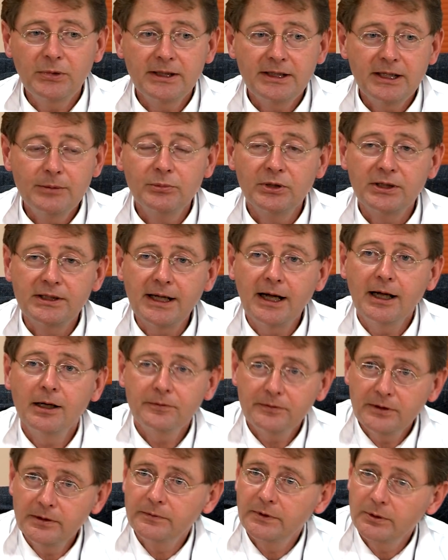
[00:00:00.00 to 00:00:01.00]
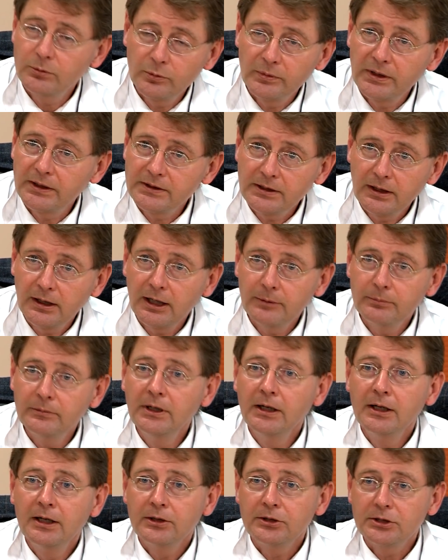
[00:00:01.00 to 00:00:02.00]
bei dem Bedarf, den wir im Moment
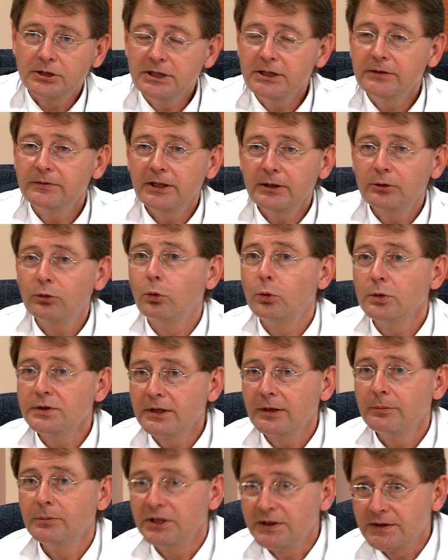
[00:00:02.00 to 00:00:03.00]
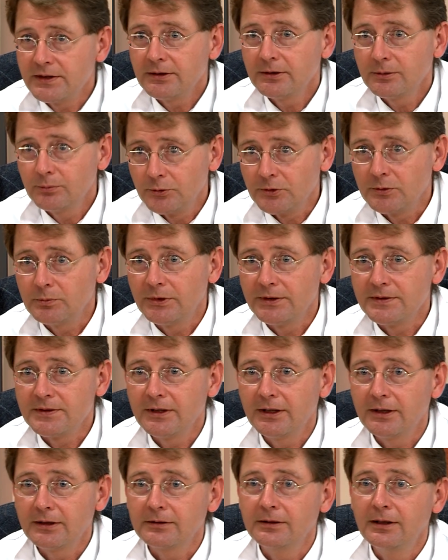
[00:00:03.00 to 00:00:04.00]
haben, schlichtweg großer Mist, muss man
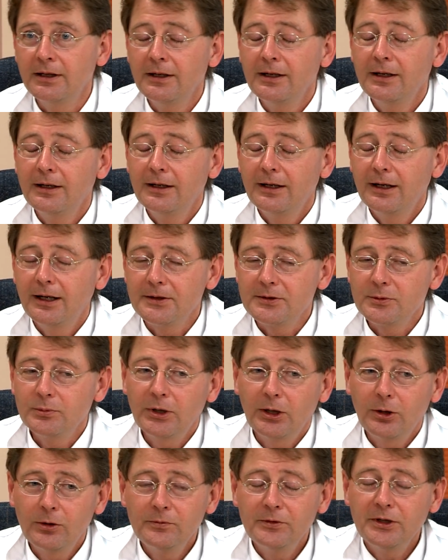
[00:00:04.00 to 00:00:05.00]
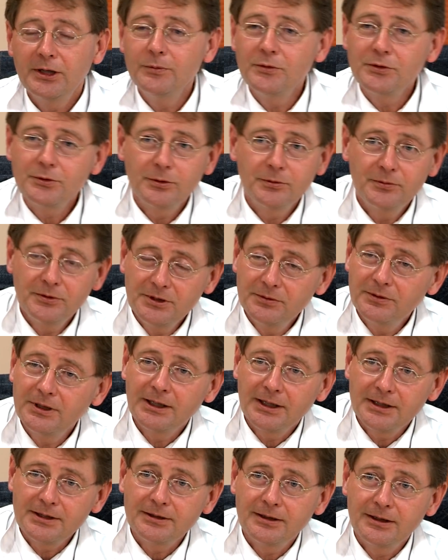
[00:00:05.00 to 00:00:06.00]
sagen. Also brauchen wir Impfstoffe, die wir
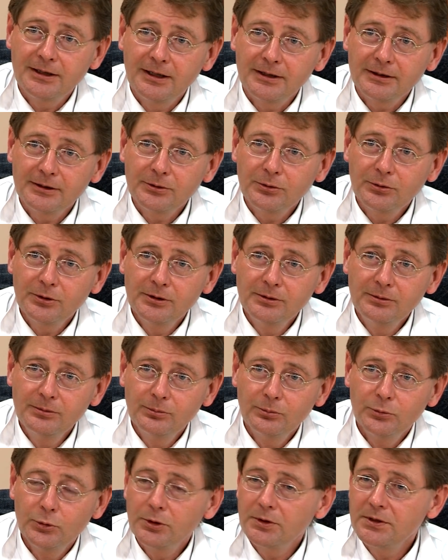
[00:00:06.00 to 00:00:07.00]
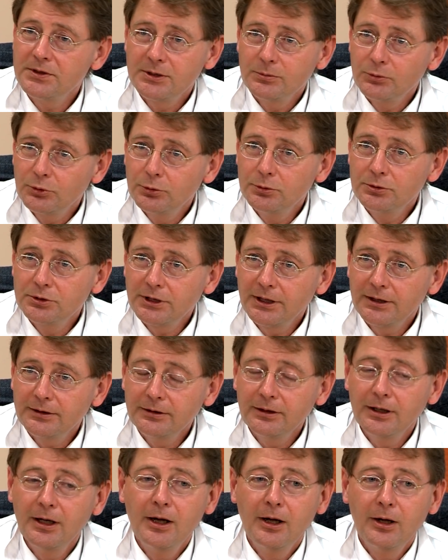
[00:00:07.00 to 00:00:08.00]
leichter lagern können, möglichst im
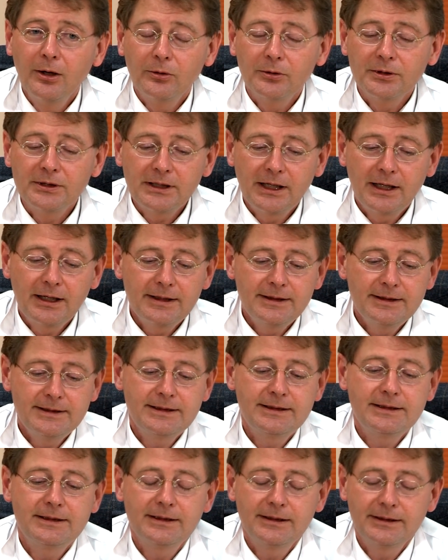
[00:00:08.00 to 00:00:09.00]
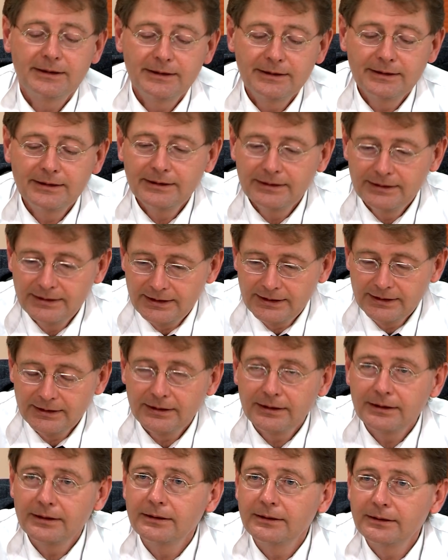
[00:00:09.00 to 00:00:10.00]
Kühlschrank. Und da ist äh,
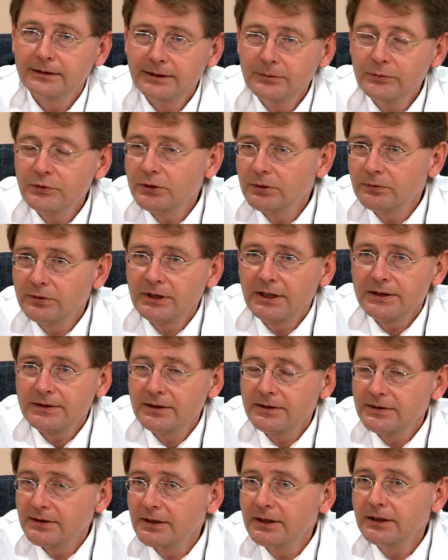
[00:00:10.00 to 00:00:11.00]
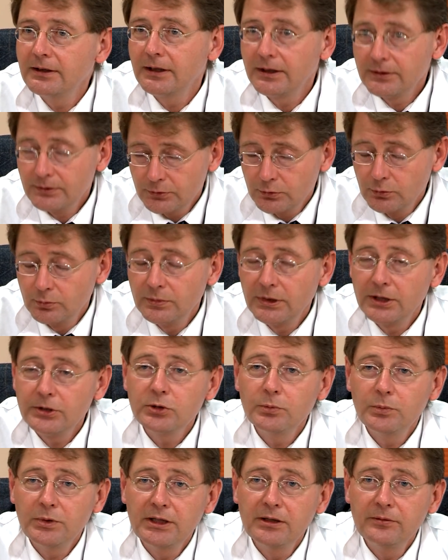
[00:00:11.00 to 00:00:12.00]
der Impfstoff von AstraZeneca zum
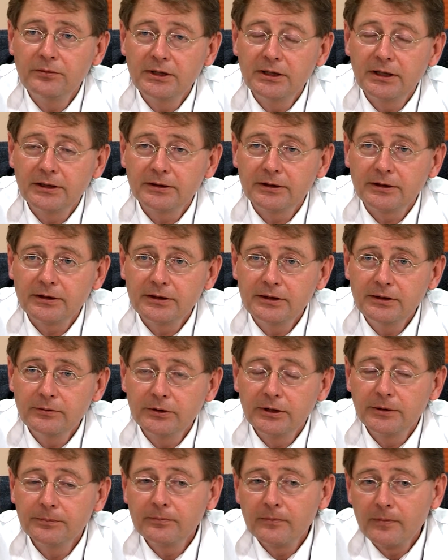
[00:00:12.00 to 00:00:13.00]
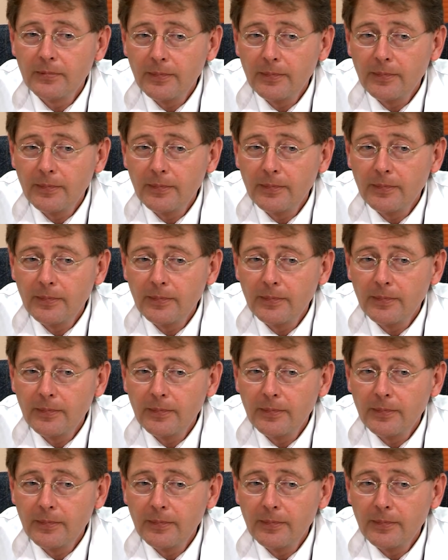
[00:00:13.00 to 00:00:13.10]
Beispiel viel attraktiver.